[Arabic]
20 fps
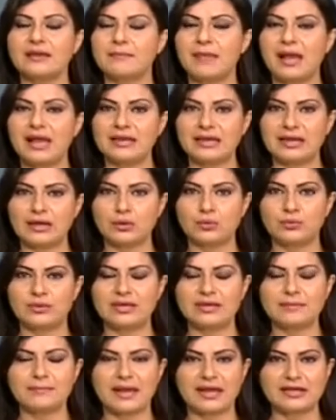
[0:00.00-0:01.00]
مع
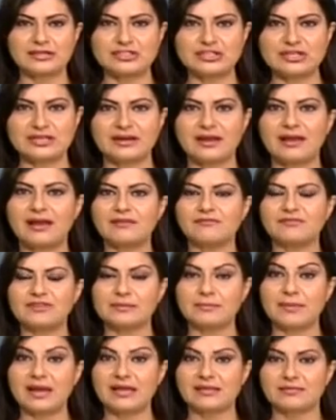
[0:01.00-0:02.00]
الإخوة مع الجيران
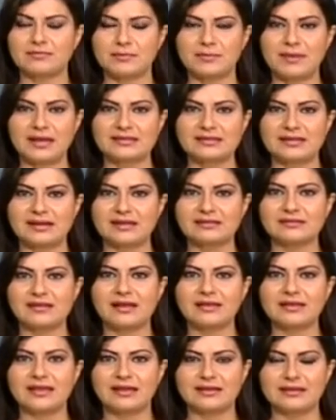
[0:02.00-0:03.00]
في بحث ببعض
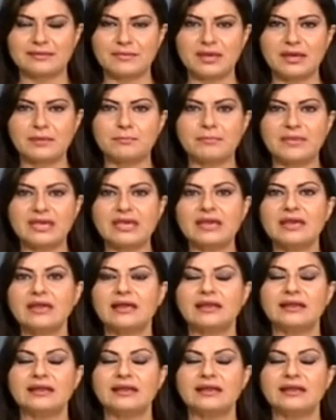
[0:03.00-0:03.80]
القضايا المهمة